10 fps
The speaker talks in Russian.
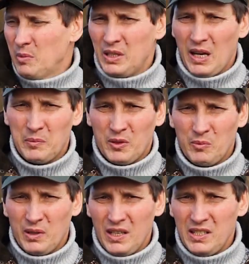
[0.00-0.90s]
по
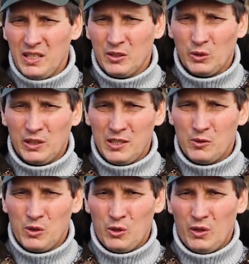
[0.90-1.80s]
диаметру в магазине, но тест
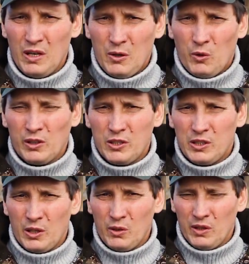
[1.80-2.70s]
у нее около
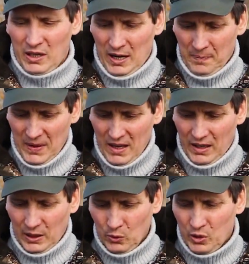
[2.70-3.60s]
4 грамм.
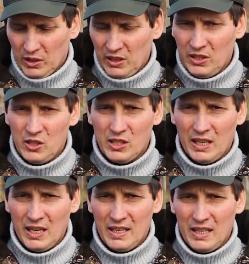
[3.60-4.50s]
Катушка
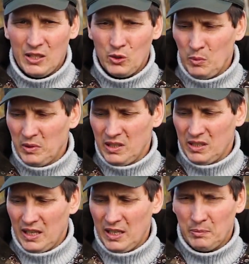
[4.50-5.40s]
тысячная и
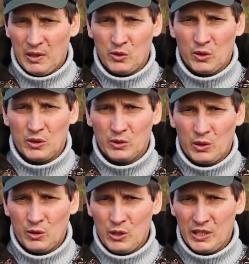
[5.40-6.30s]
особенность стоит плетенка
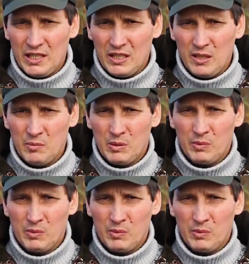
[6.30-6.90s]
0,06 и без